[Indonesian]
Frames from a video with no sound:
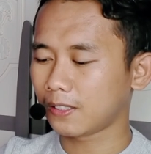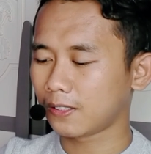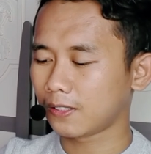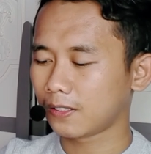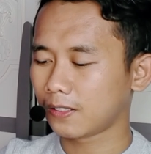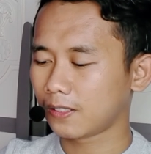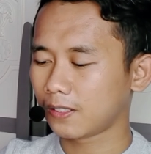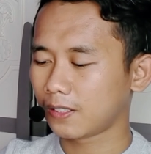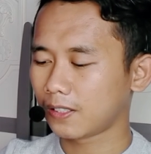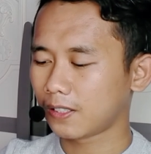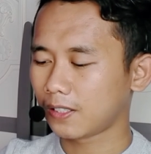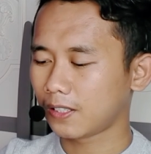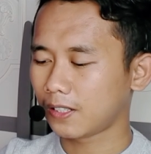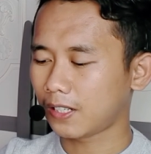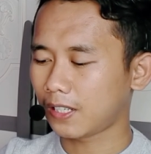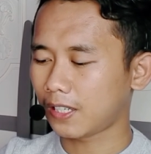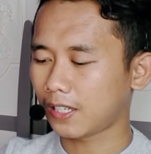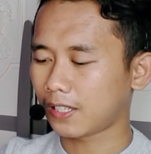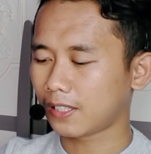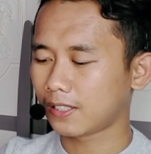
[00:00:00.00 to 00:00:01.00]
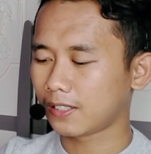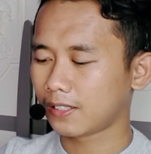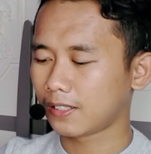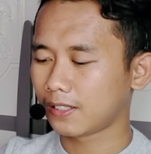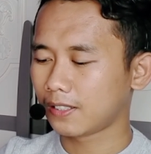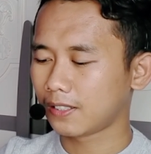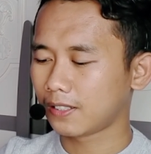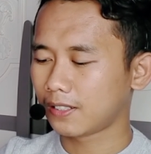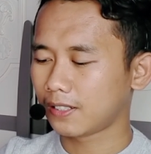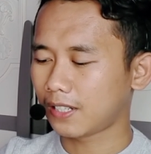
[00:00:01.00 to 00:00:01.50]
ini. Nah,
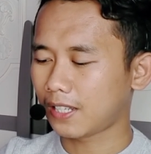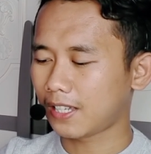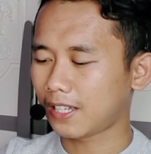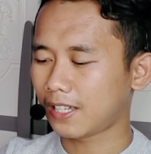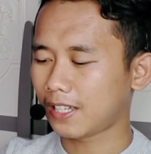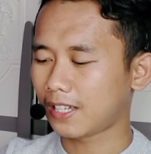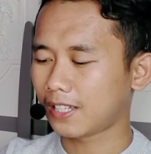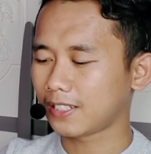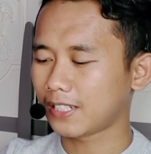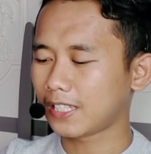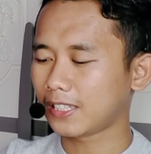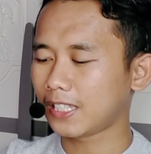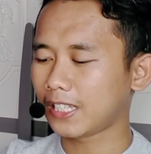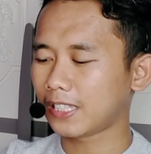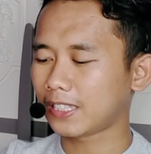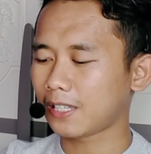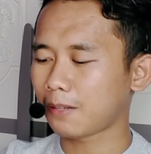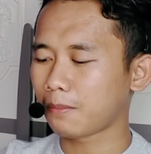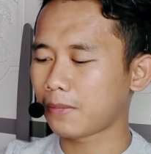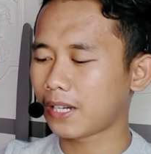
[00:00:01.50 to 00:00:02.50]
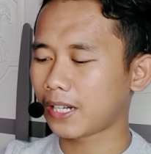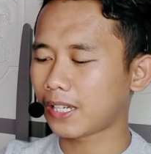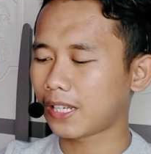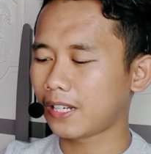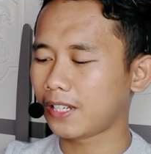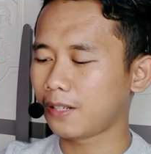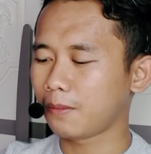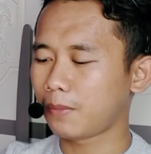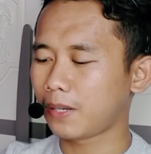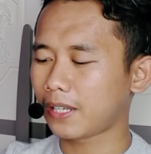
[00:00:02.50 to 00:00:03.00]
nah nanti kita
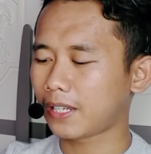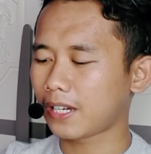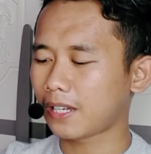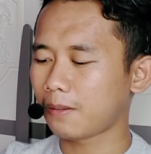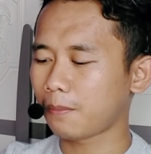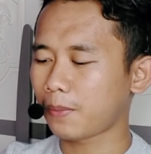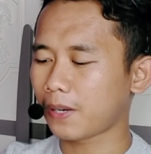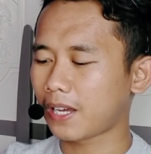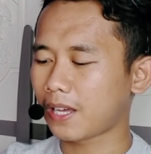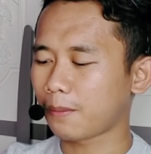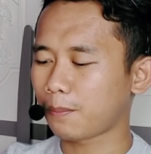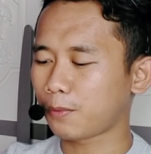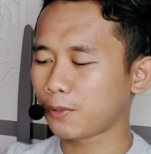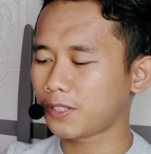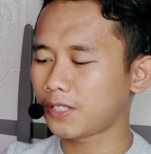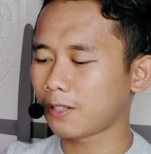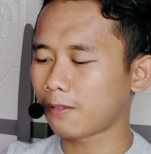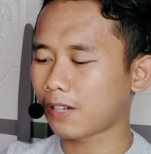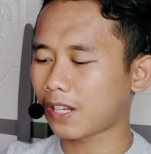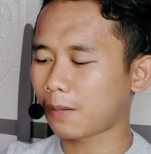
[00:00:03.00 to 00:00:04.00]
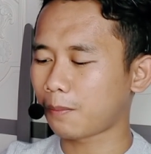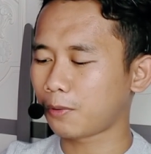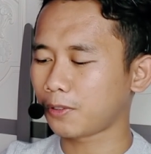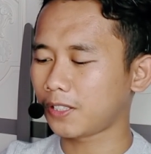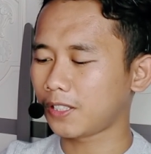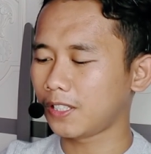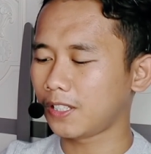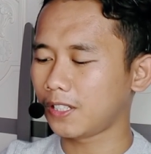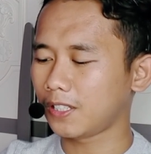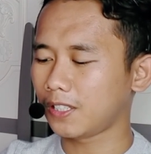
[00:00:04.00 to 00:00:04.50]
bakalan diberikan penghapus yang warna
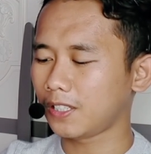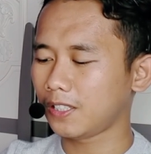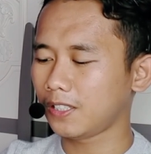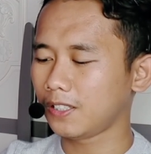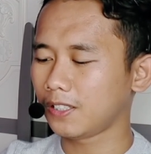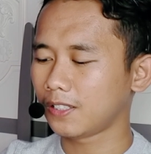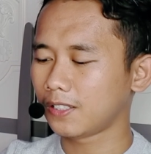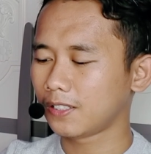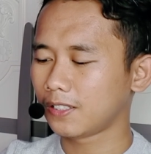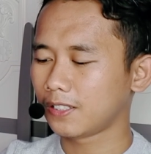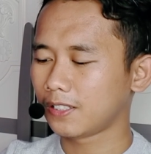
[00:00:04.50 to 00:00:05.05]
putih ini.